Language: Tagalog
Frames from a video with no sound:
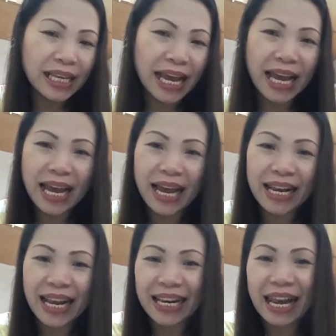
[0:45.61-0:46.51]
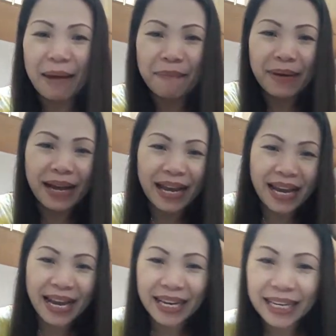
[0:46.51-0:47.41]
yan, ang
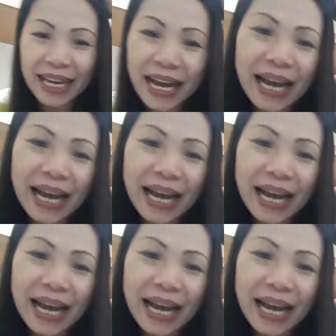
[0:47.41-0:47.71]
laman.